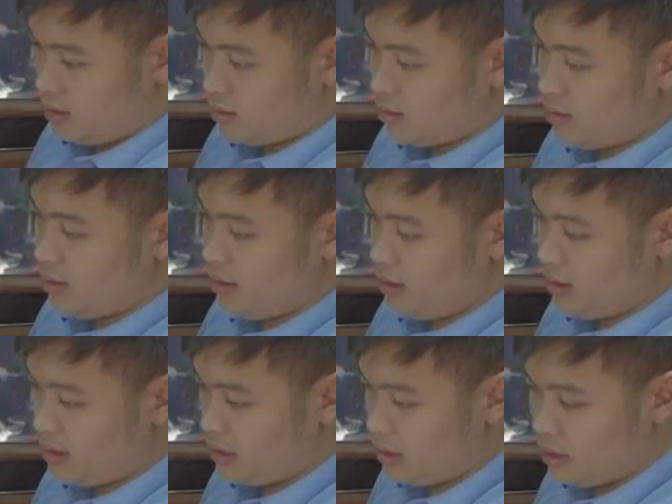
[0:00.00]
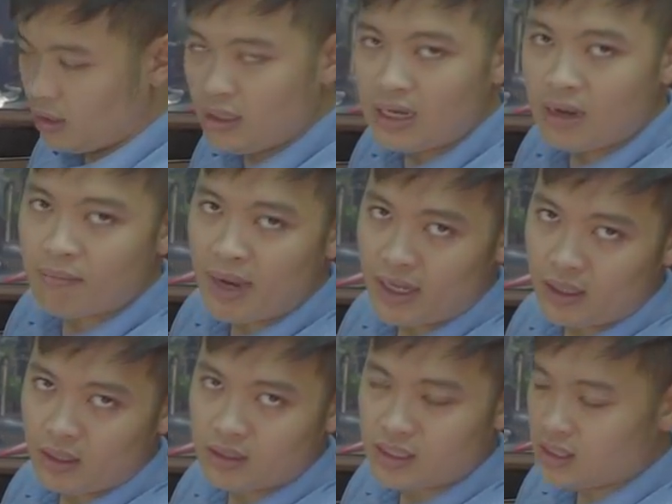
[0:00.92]
tới hơn 5 mét
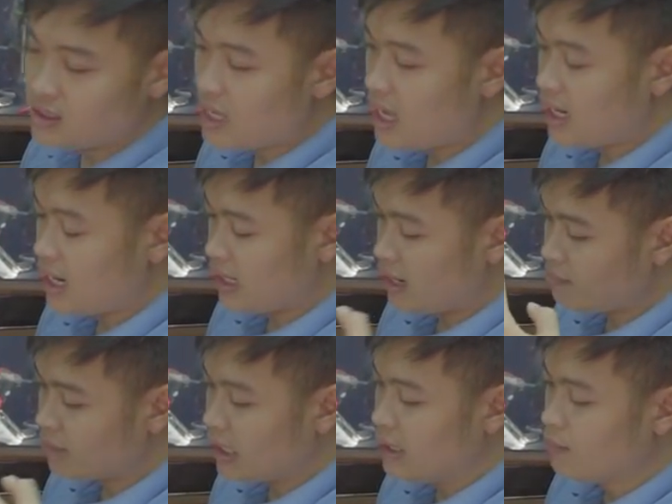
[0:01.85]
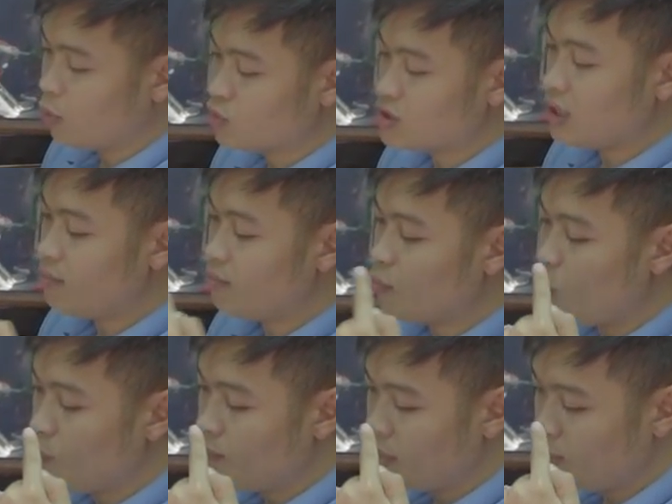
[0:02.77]
chính xác là
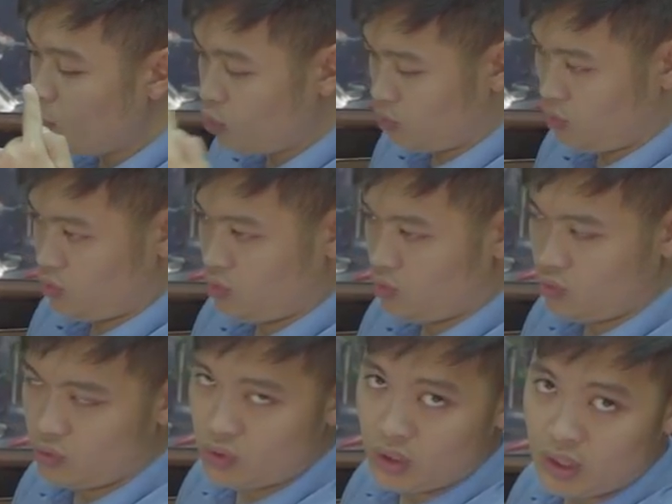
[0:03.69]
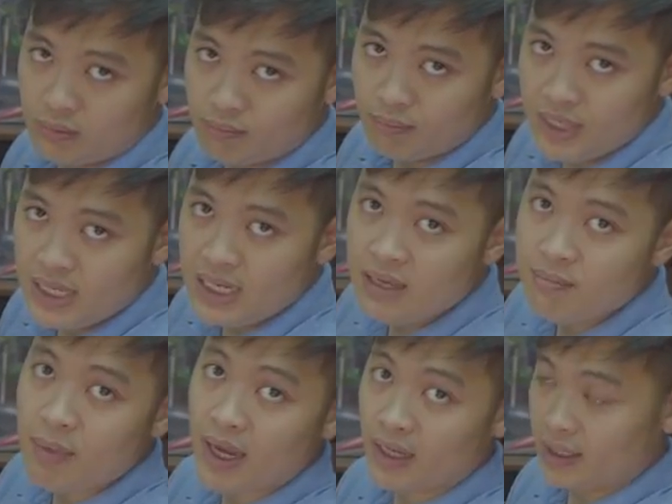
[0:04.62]
5141 mm